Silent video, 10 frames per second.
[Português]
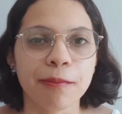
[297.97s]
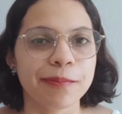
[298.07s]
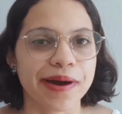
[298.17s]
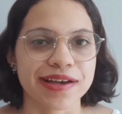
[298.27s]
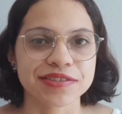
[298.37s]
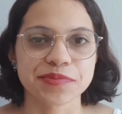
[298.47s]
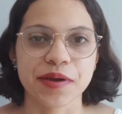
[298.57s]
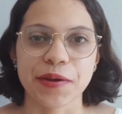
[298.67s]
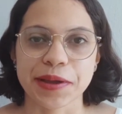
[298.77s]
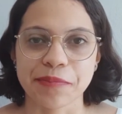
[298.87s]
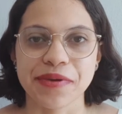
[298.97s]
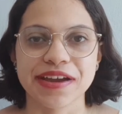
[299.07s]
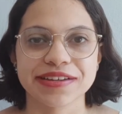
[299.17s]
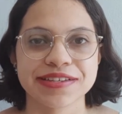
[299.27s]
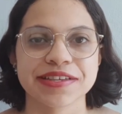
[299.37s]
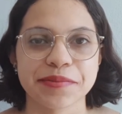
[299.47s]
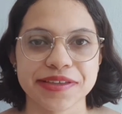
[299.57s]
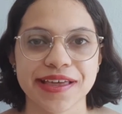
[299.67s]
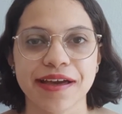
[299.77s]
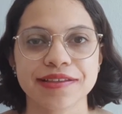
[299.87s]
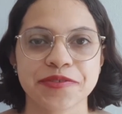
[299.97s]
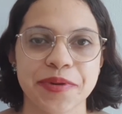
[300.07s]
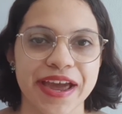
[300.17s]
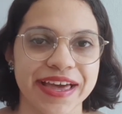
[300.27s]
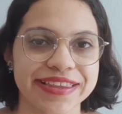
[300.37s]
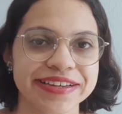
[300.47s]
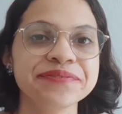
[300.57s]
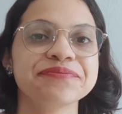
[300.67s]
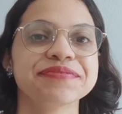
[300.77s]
um passo maior que a perna sem mandar antes para ela,